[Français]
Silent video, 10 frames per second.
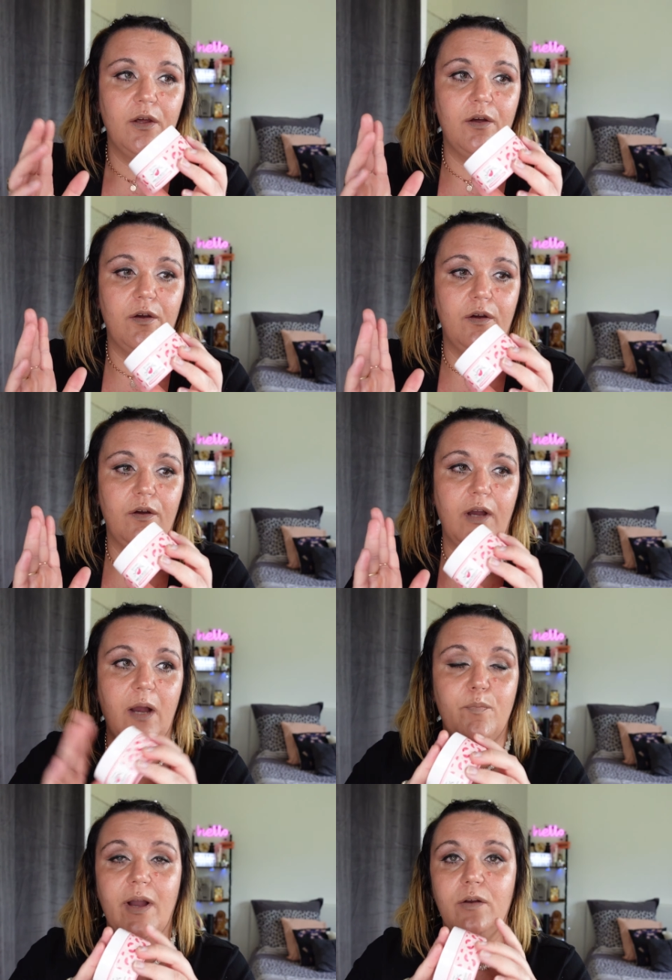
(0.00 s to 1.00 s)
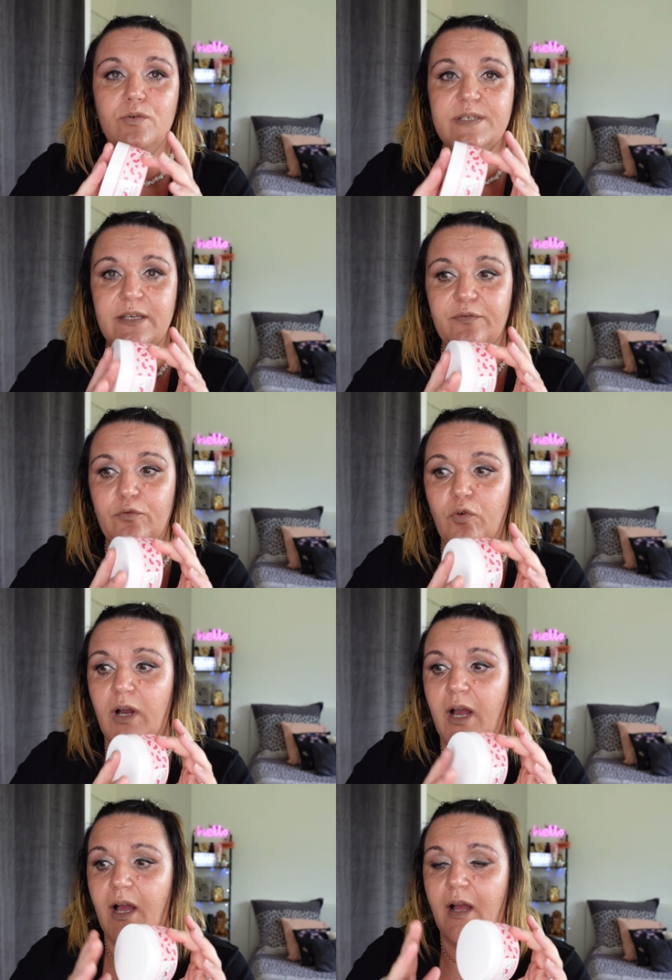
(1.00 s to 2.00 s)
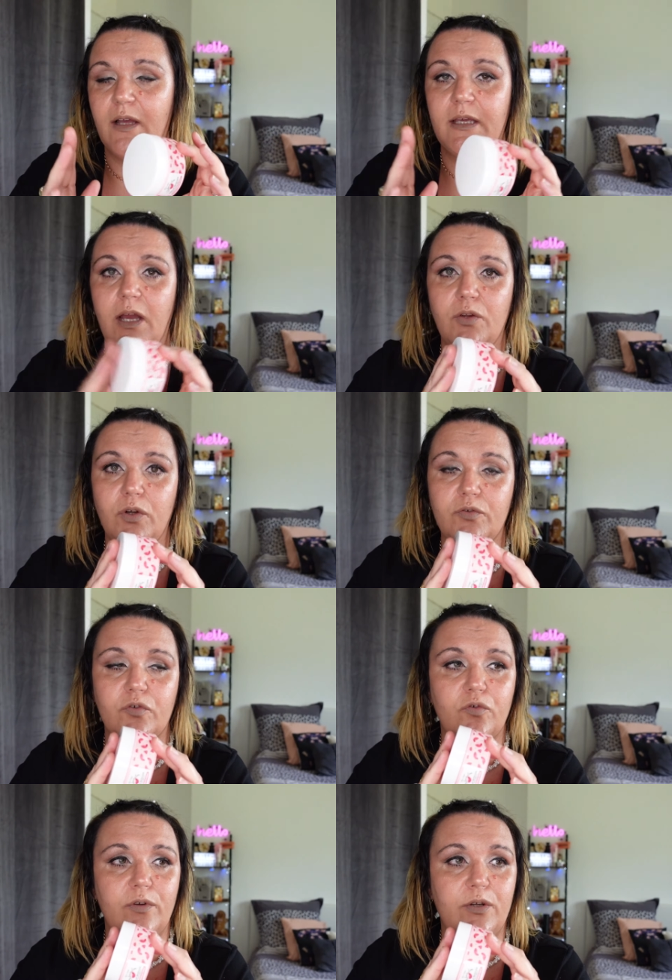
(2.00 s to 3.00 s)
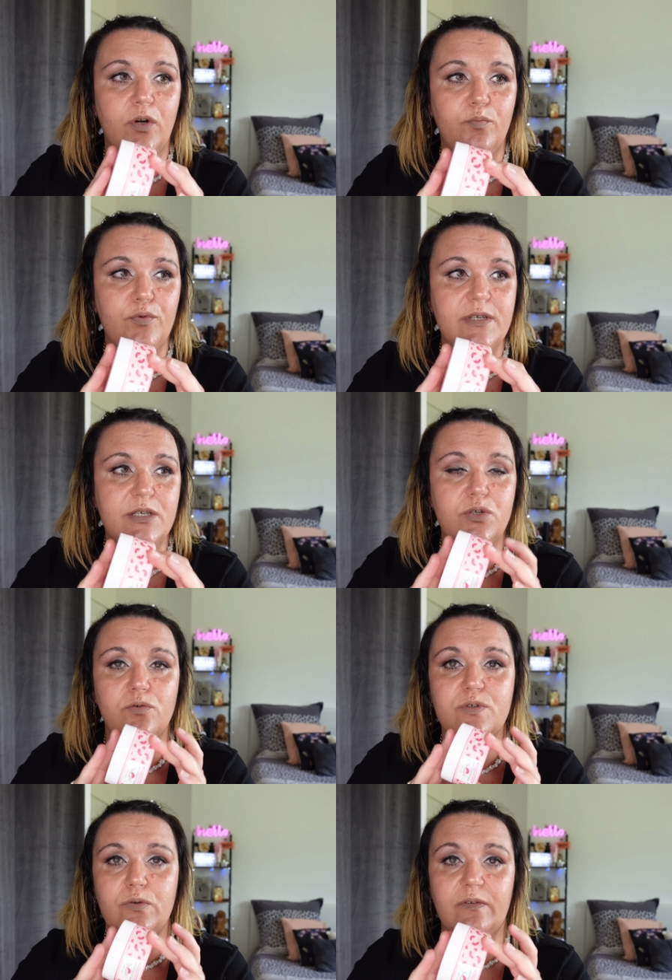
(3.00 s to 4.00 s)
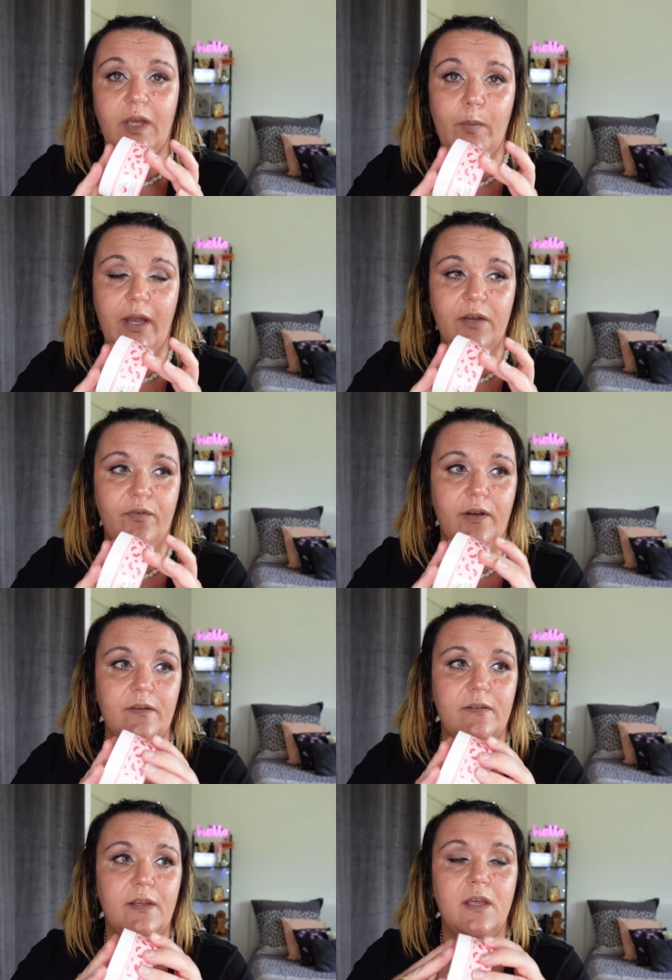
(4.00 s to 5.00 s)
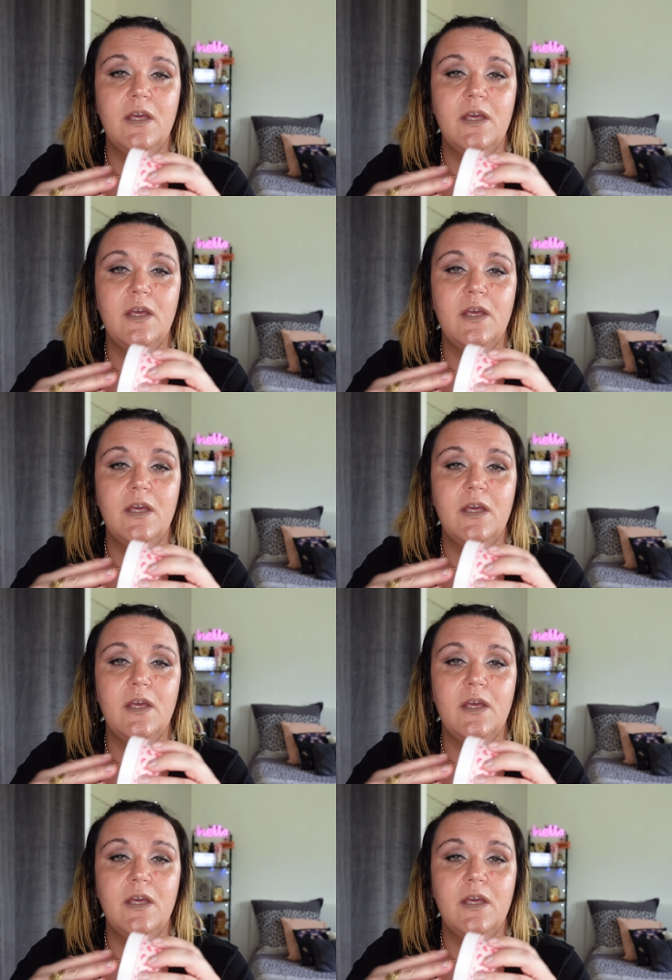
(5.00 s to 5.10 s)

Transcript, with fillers: euh, à part le Sephora et un autre dont les compositions sont très bien référencées,